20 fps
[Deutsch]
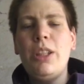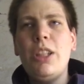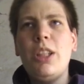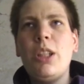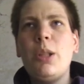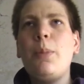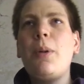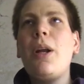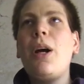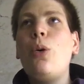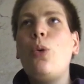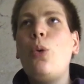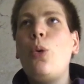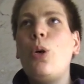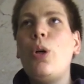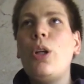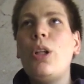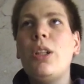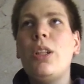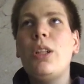ich
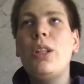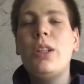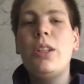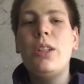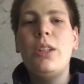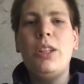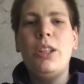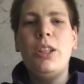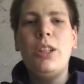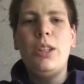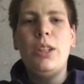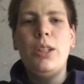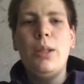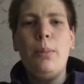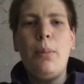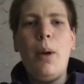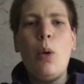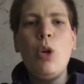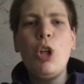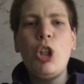brauche äh, die
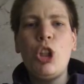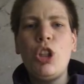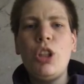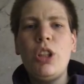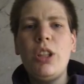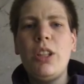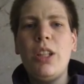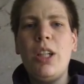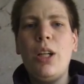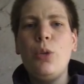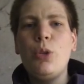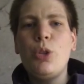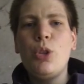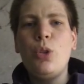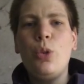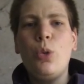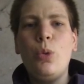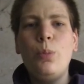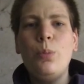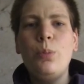Mauersteine
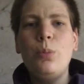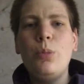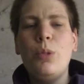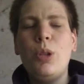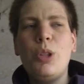außenrum,